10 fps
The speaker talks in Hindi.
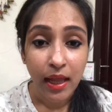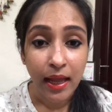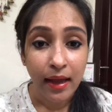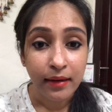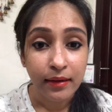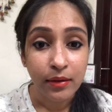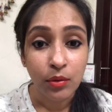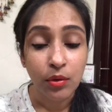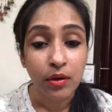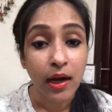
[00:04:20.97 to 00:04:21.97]
एंड
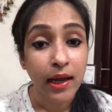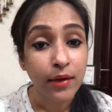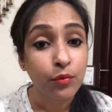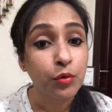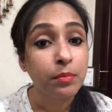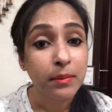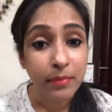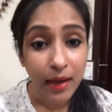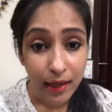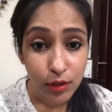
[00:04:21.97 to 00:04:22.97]
आई वुड बी
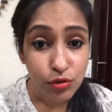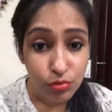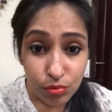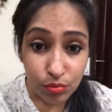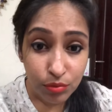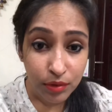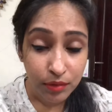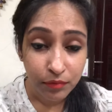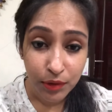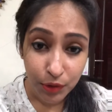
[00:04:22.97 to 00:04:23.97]
बैक सून
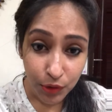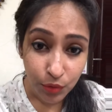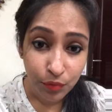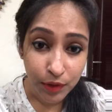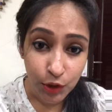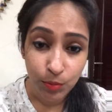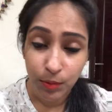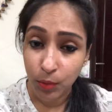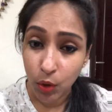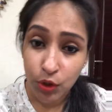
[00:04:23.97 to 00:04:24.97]
विद अ न्यू वीडियो
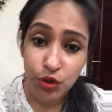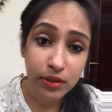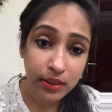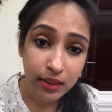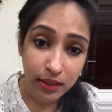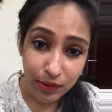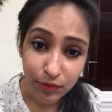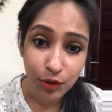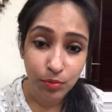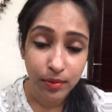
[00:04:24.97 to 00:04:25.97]
मैं बहुत जल्द एक नई
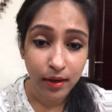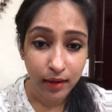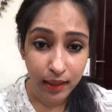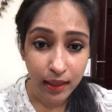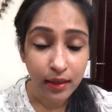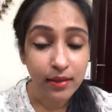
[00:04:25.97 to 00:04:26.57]
वीडियो बना के